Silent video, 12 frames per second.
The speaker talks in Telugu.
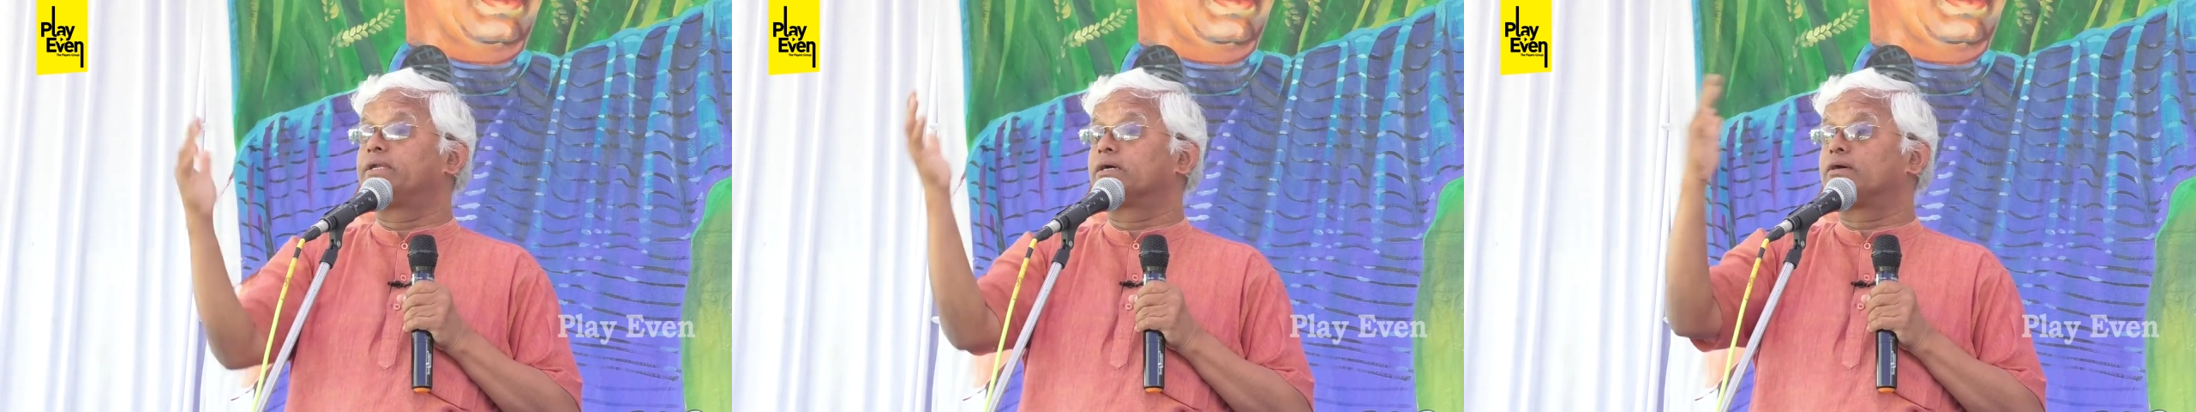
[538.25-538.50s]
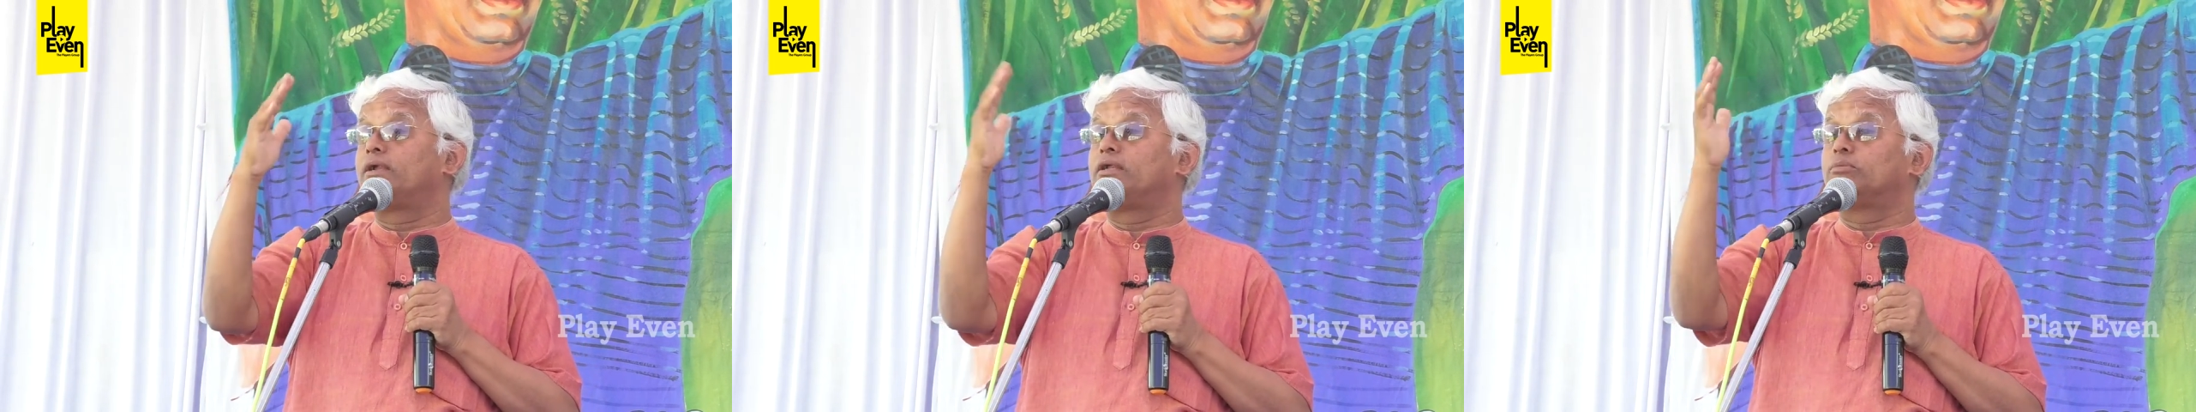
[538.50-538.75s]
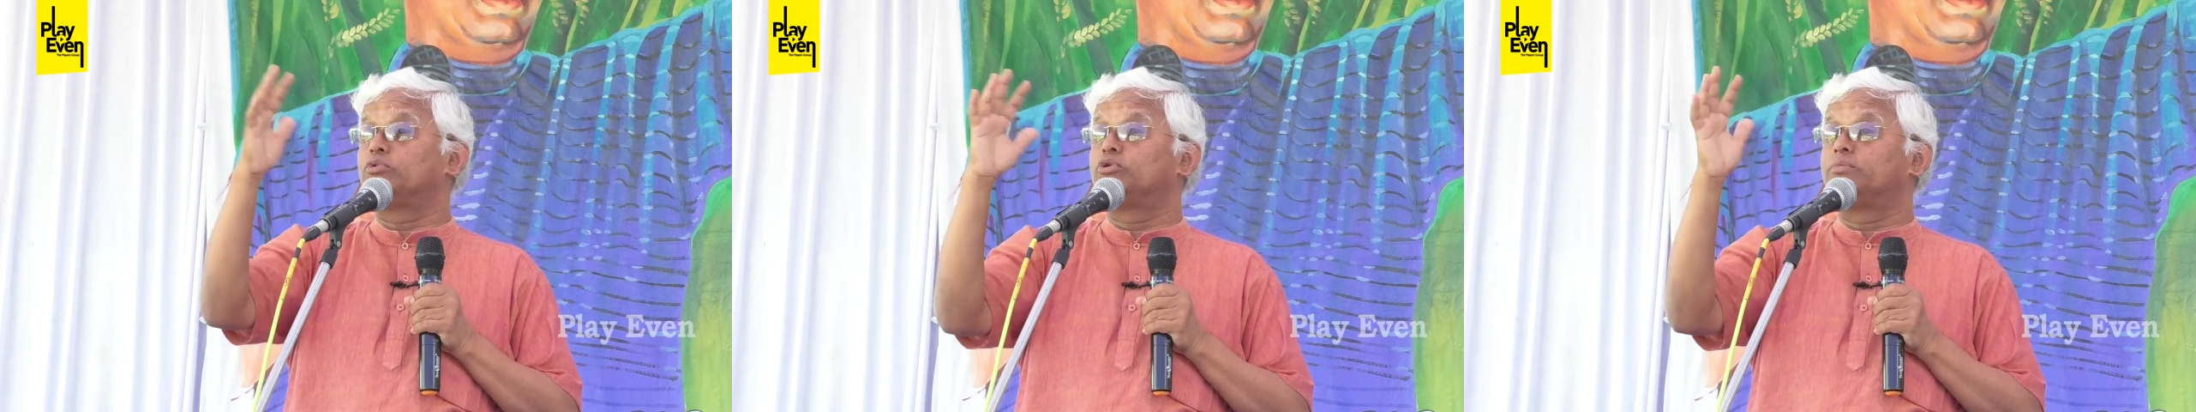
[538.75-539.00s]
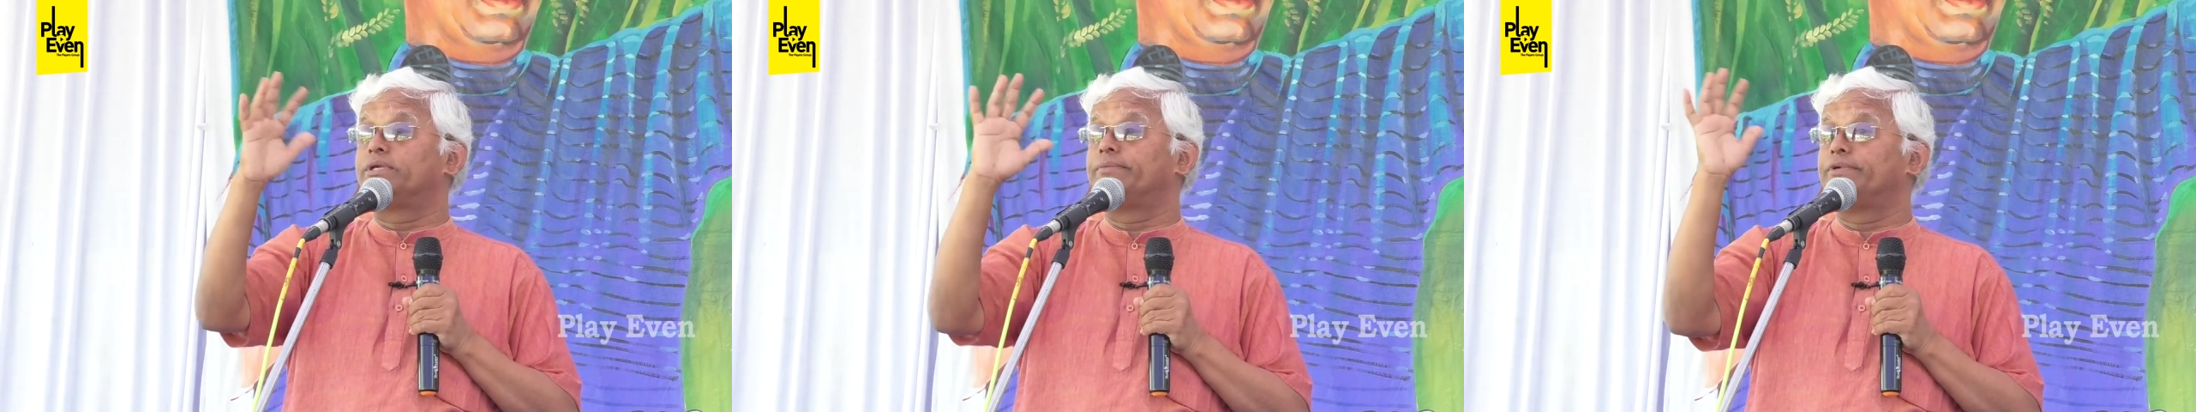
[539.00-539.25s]
మన కళ్ళ
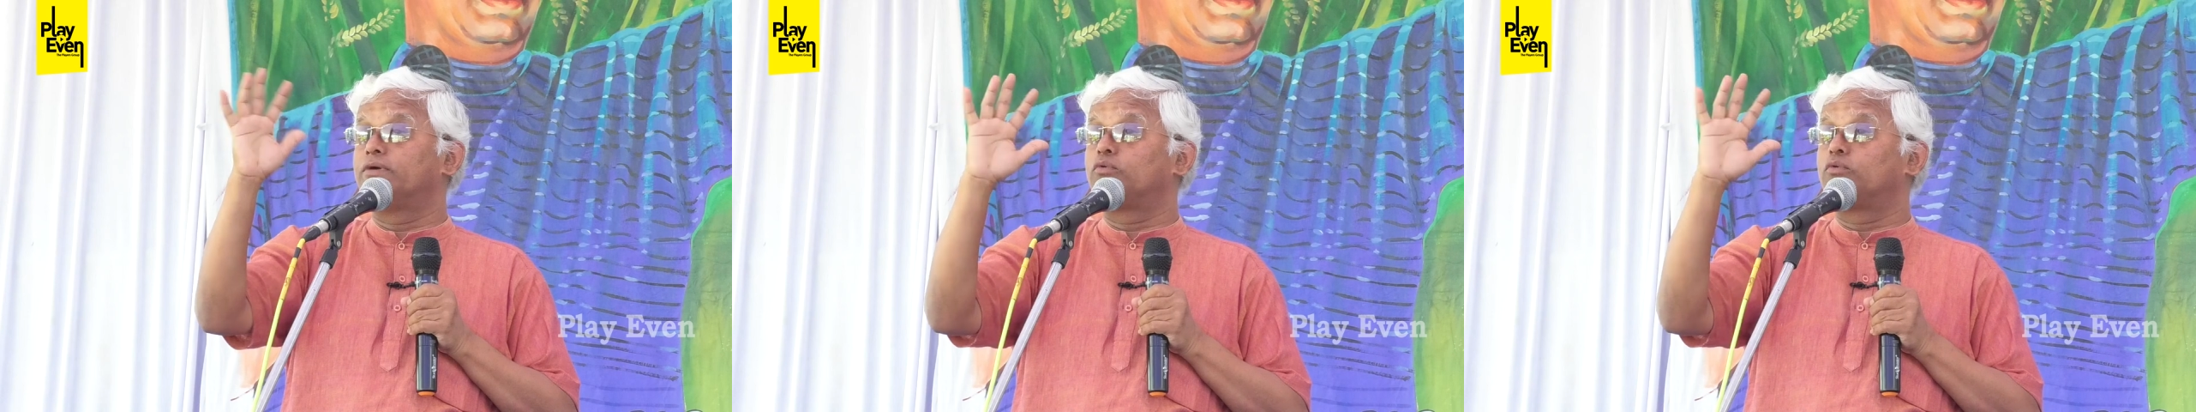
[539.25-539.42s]
ముందు మనం